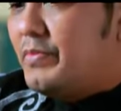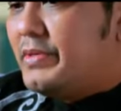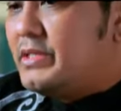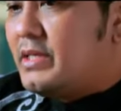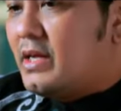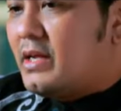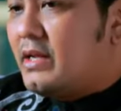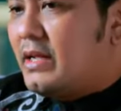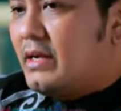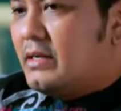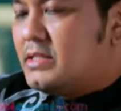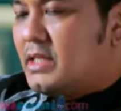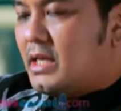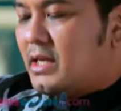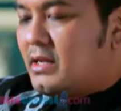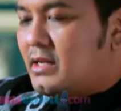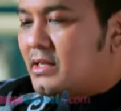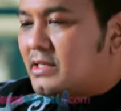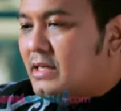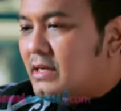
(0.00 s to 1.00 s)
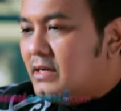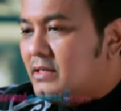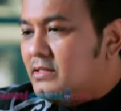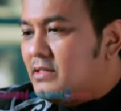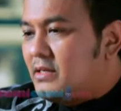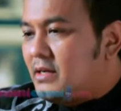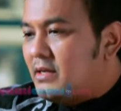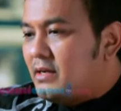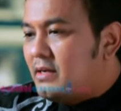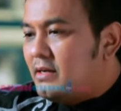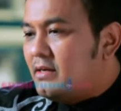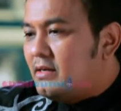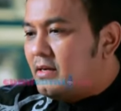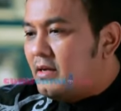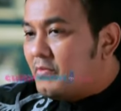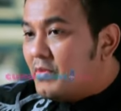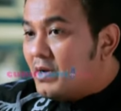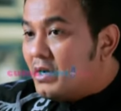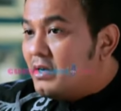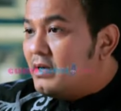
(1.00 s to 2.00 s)
besar yang saya rasakan sekarang
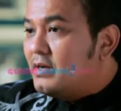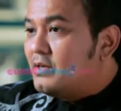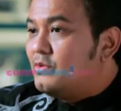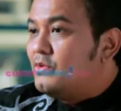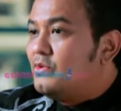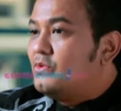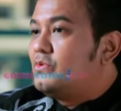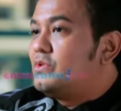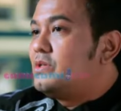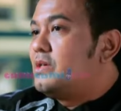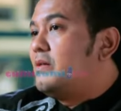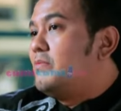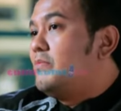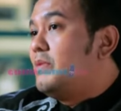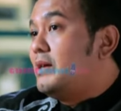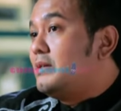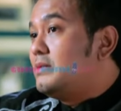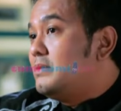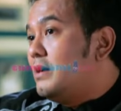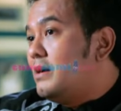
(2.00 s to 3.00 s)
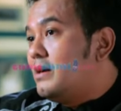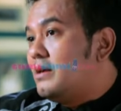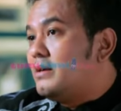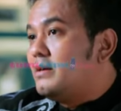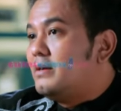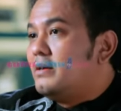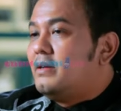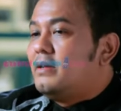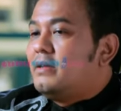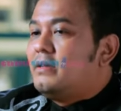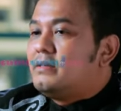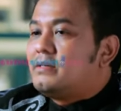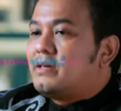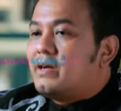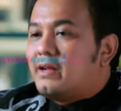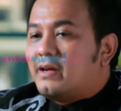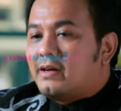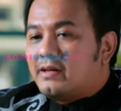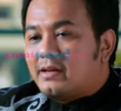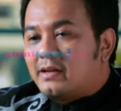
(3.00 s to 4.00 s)
kenapa nggak dulu saya belajar
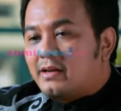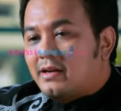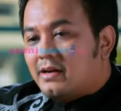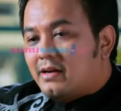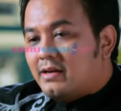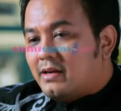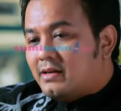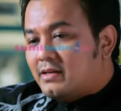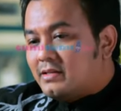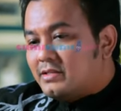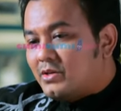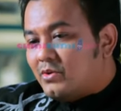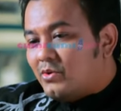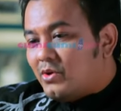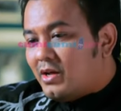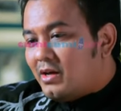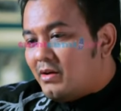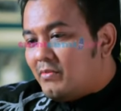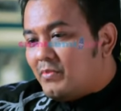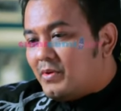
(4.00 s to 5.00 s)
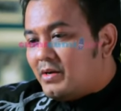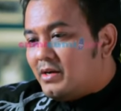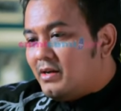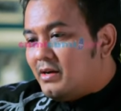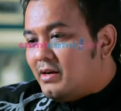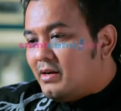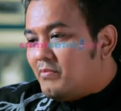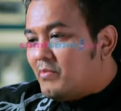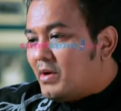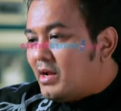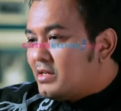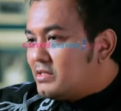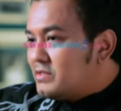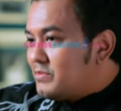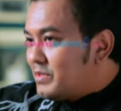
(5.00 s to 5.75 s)
karena karena anak-anak sekolah pada malas